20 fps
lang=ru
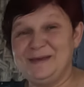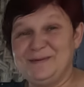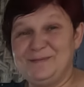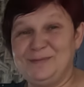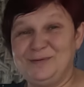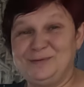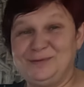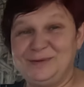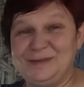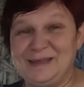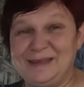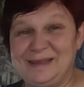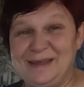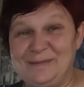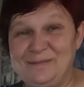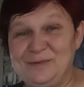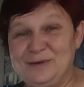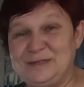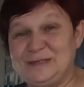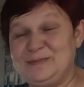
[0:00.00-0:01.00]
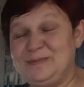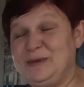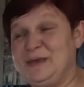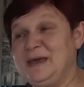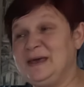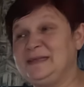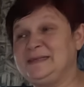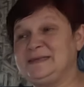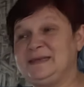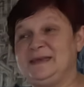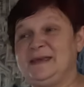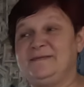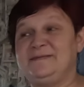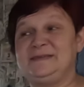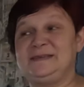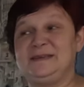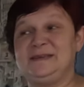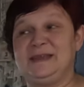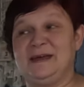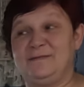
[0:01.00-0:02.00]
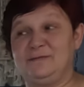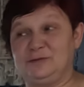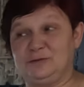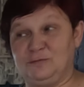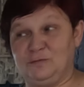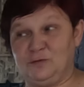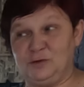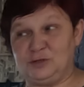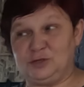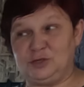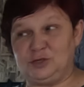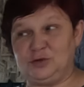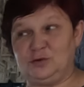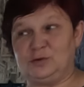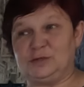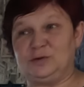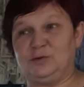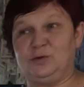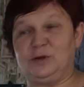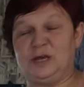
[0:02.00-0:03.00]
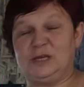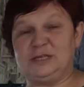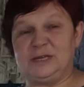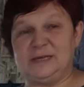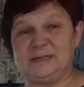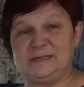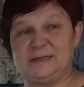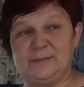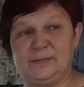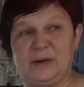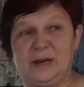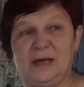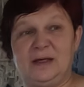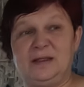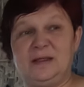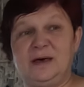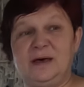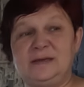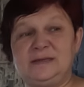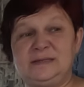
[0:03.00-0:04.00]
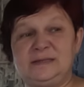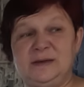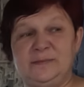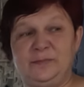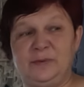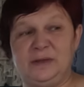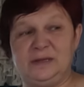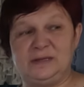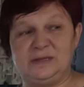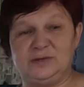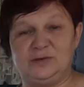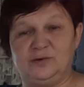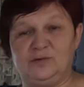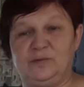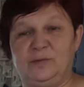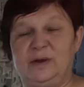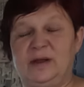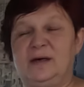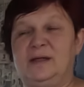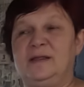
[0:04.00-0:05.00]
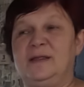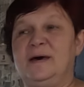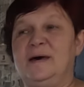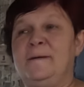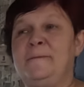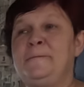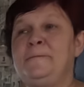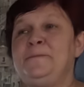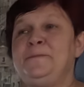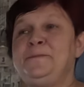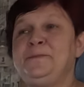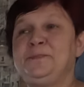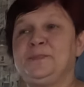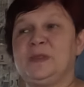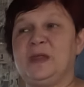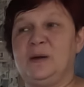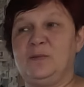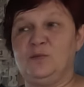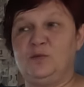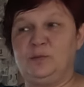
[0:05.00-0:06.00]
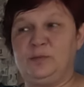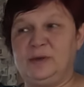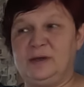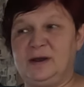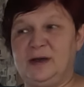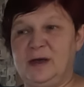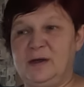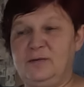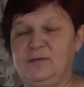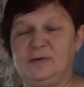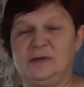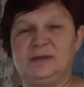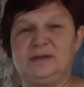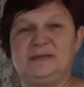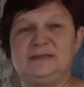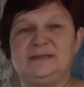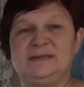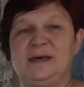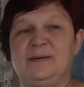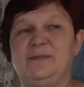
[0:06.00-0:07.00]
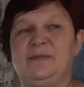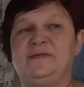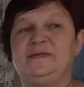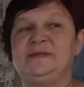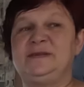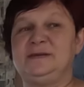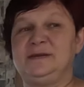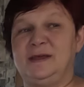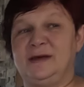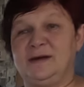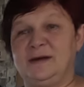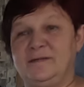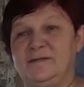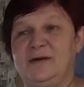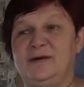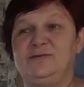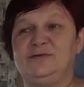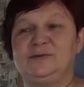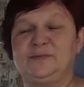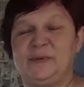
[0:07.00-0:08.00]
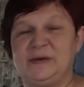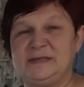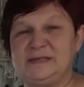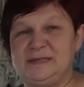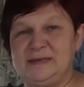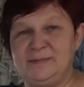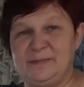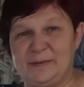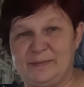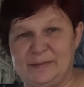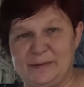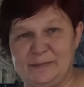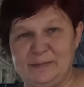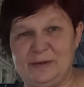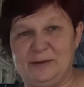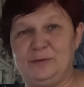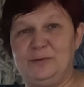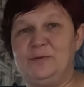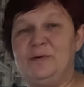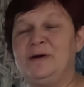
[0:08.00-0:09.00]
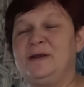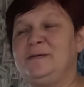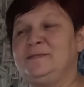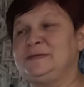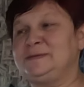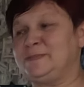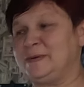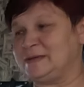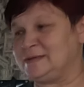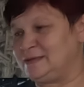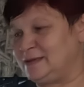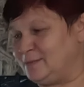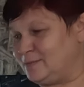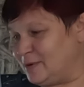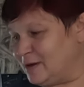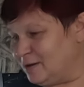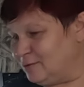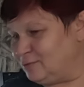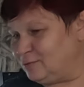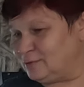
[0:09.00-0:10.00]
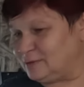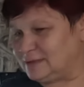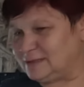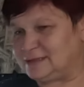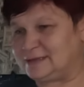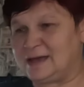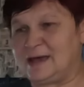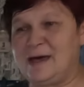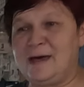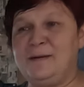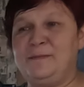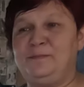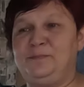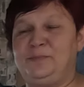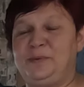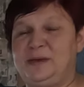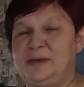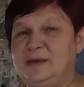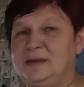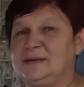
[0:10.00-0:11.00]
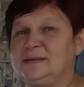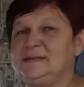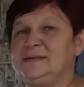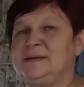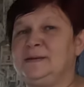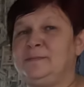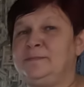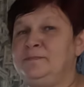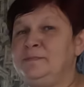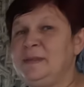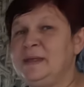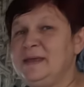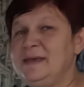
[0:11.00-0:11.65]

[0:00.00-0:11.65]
будут надо мной смеяться. Я всегда вот, вот все, урожай собрала, с все убрала, там убираю. Это самое всегда говорю спасибо помидорам, спасибо огурцам, перцам.